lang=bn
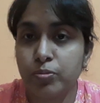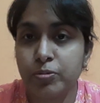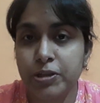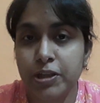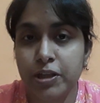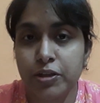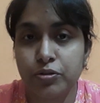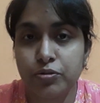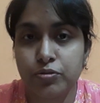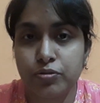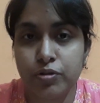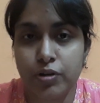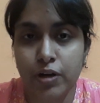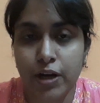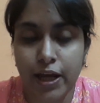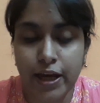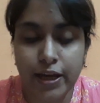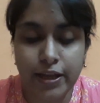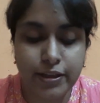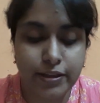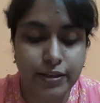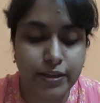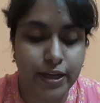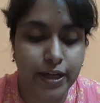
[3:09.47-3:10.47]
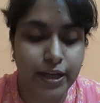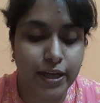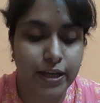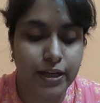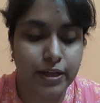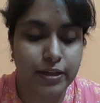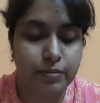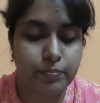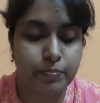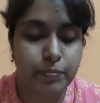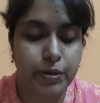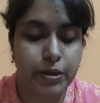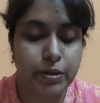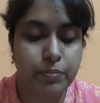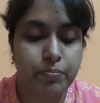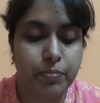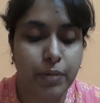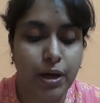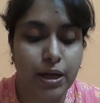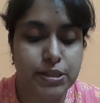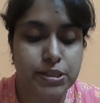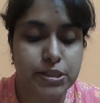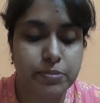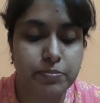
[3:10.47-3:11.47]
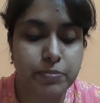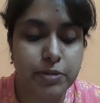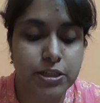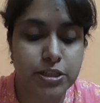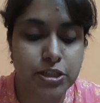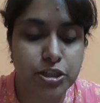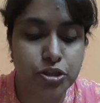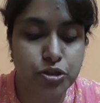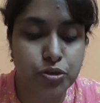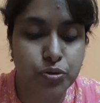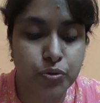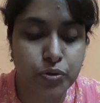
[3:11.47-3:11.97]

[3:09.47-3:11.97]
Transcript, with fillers: কবিতার দুটো লাইন দেখে লিখবে মাঝে মাঝে